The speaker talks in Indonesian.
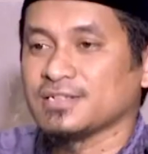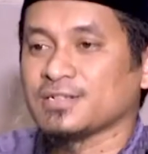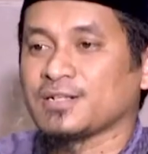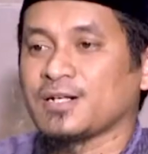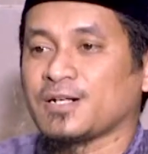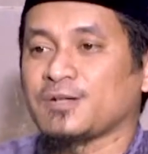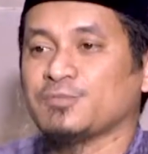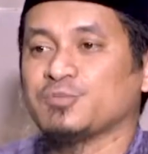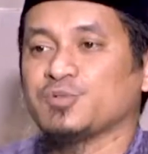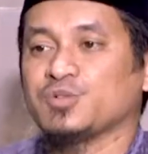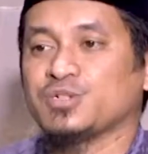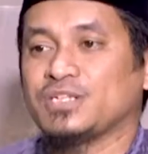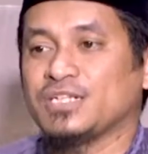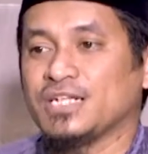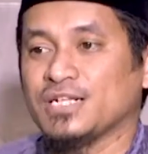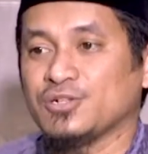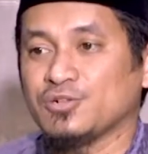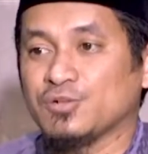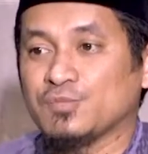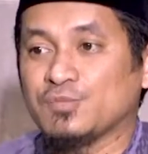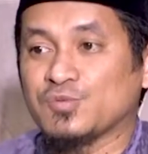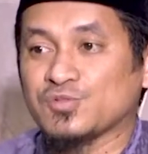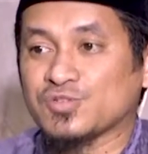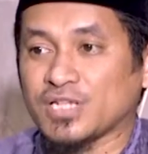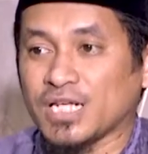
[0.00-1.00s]
Kemudian
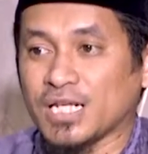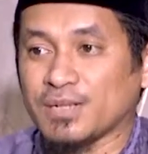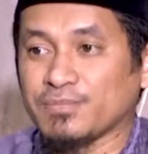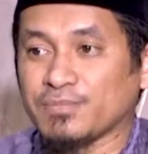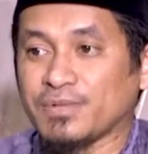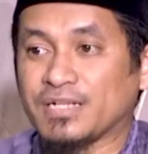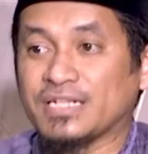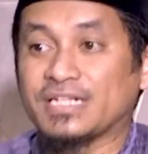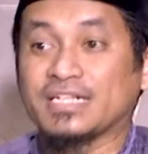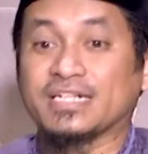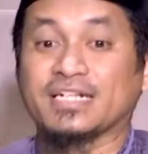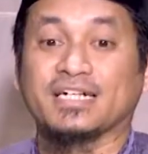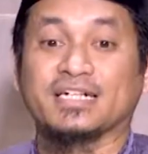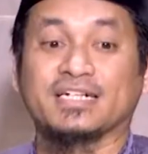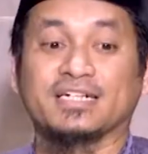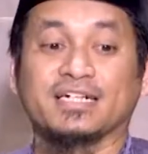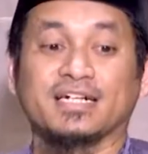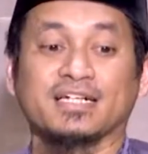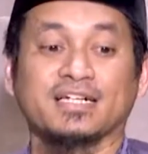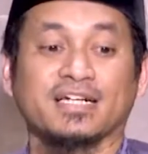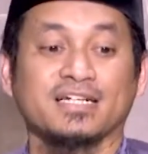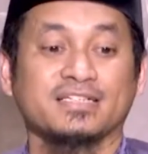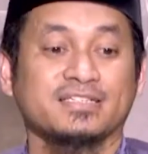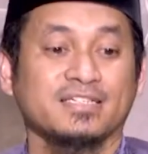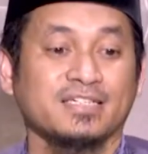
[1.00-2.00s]
Ummu Salamah nikah
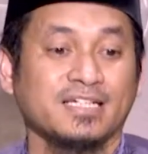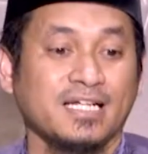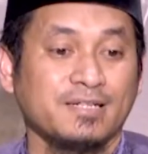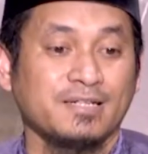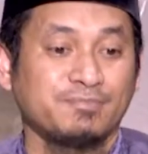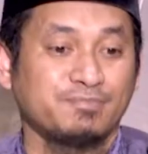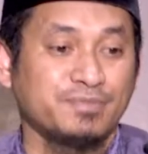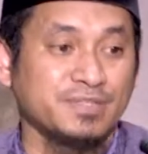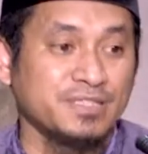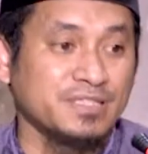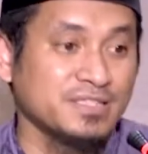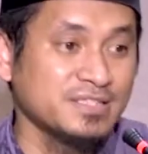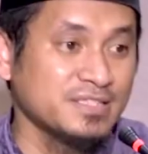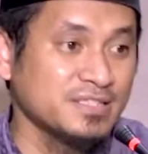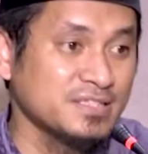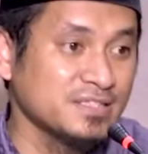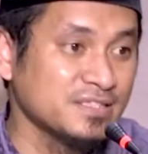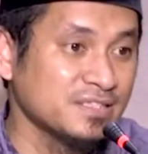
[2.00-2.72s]
dengan Kanjeng Nabi.